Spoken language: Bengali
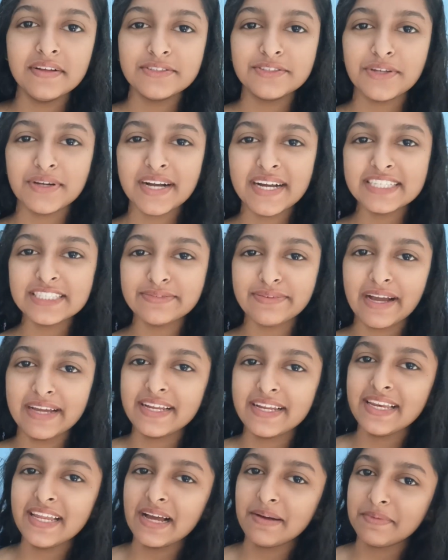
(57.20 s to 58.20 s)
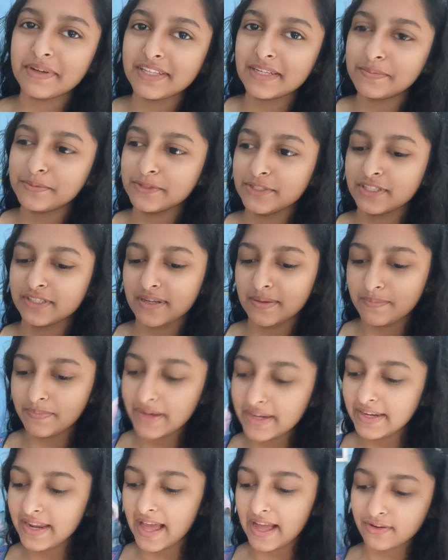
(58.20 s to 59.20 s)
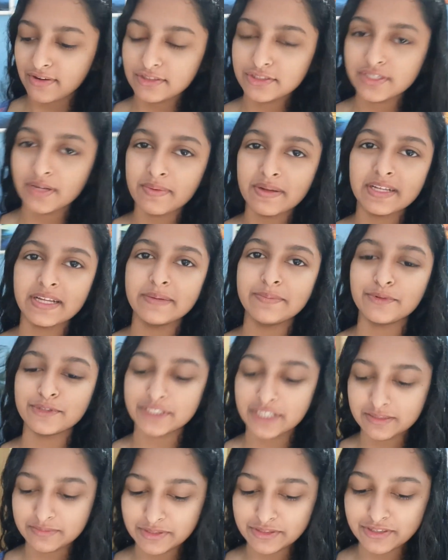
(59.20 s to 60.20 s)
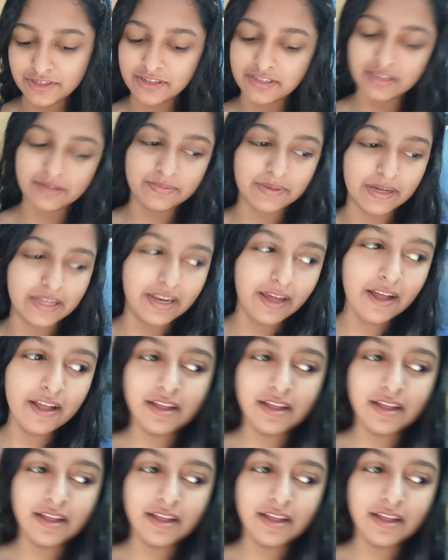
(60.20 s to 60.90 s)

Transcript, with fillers: সো গাইস ফাইনালি আমাদের পুজো কমপ্লিট এখন সবাইকে প্রসাদ বিতরণের পালা